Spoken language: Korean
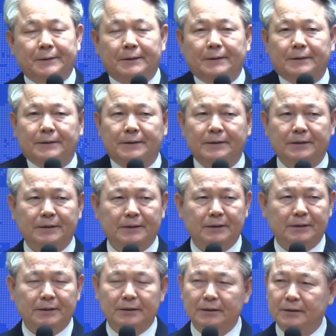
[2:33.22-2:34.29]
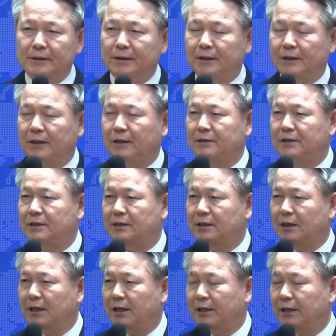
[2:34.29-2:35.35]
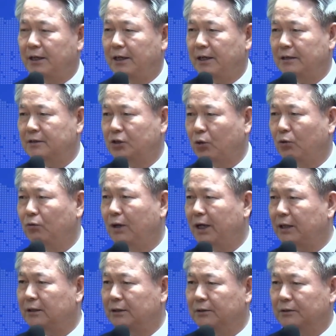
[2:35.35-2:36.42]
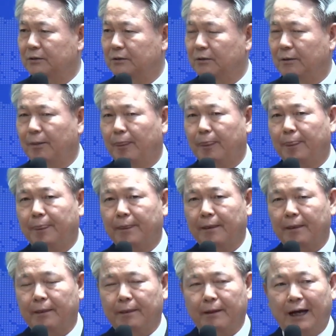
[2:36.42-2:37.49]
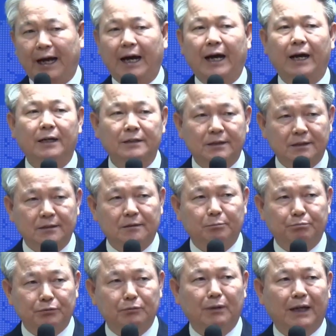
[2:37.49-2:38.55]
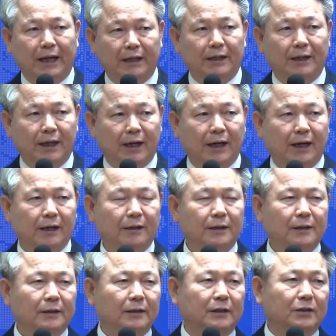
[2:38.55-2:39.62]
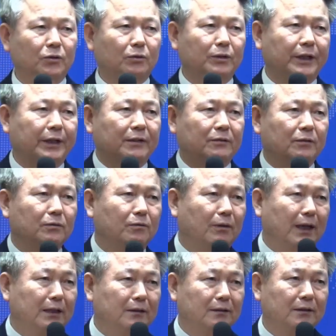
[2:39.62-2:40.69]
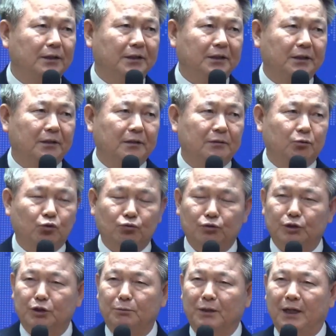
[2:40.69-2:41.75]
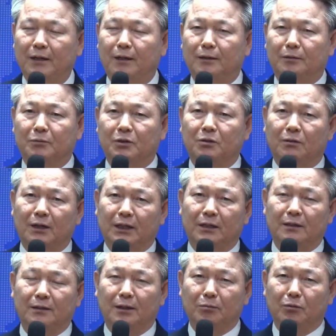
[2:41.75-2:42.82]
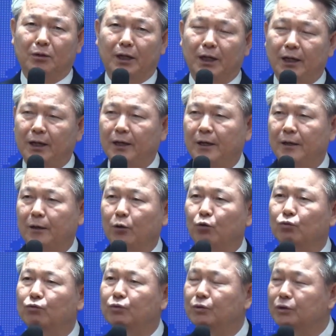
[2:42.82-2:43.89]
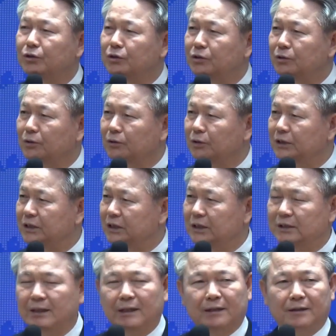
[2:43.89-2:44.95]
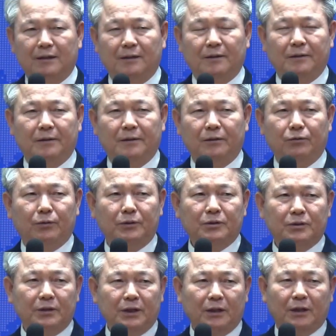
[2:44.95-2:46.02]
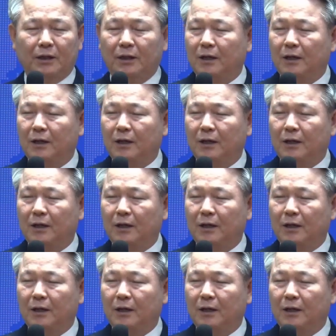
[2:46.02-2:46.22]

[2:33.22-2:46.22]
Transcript: 어, 이 히스기야의 선왕이었던 아스뿐만 아니라 이전에 있던 왕들이 그 중심이 하나님을 떠났기 때문에 유월절을 지키지 않았다는 거예요. 유월절이